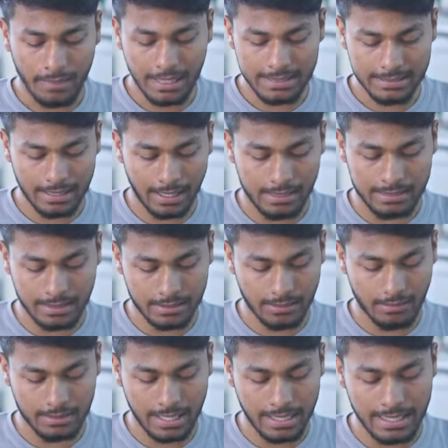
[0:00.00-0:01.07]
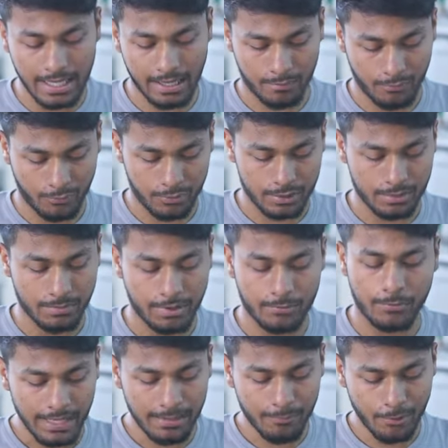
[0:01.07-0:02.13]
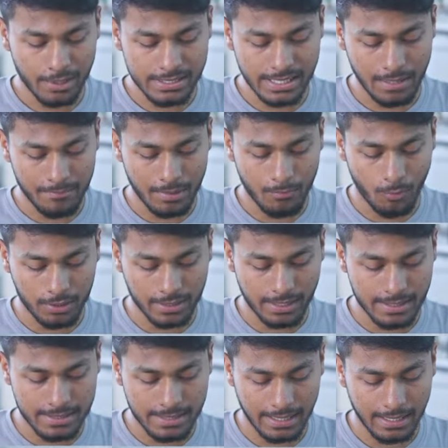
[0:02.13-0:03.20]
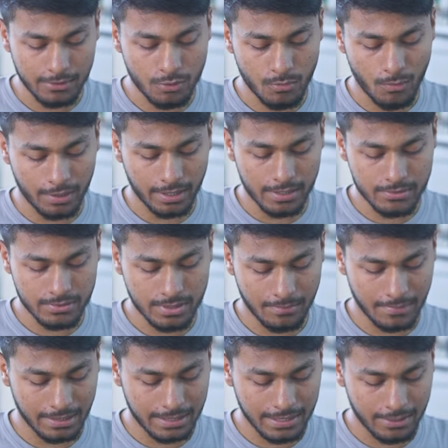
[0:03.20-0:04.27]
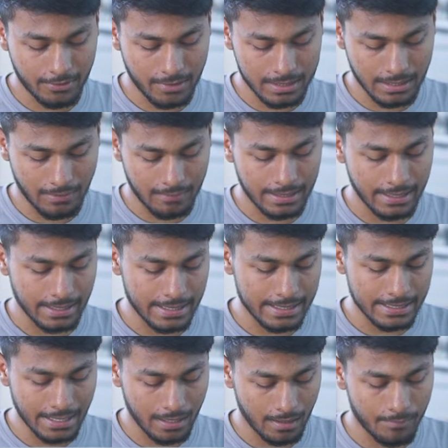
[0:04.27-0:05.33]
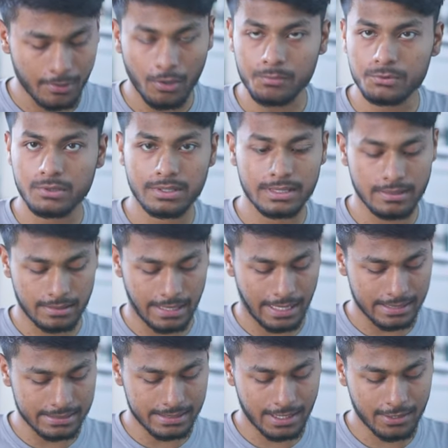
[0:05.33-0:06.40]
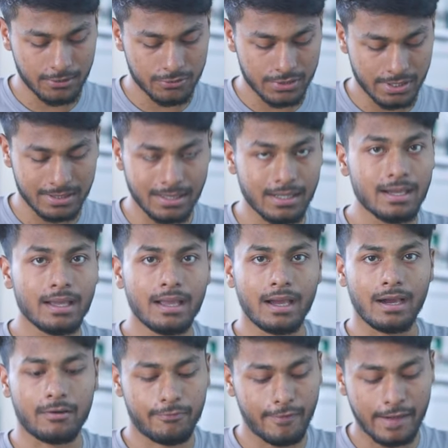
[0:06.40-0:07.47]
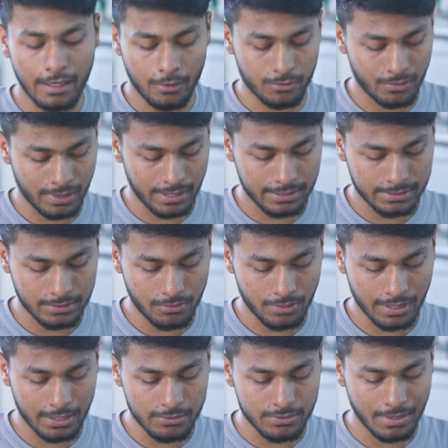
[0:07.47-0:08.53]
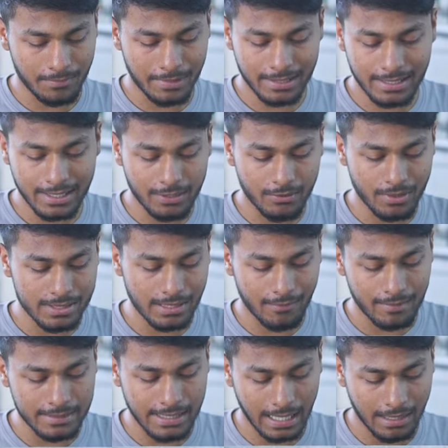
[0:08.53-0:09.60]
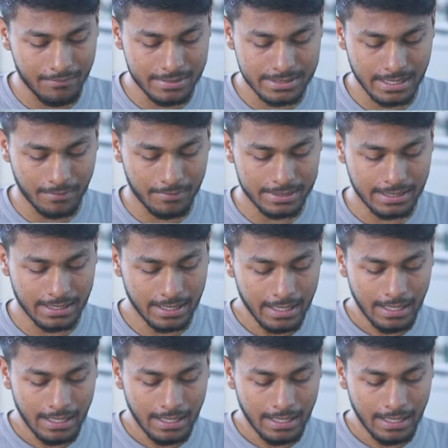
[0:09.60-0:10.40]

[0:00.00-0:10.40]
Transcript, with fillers: ভিলেজের আর্চার টাওয়ারকে গিয়ার আপ করতে পারবো এরপর আসি আমরা মোটারের দিকে তো মোটর যদি আমরা ক্লিক করি তাহলে এখানে গিয়ার আপের অপশন দেখাচ্ছে কিন্তু সেটা ফেড আউট হয়ে আছে তো এখানে যদি আমরা ক্লিক করি তাহলে দেখাবে যে আমাদের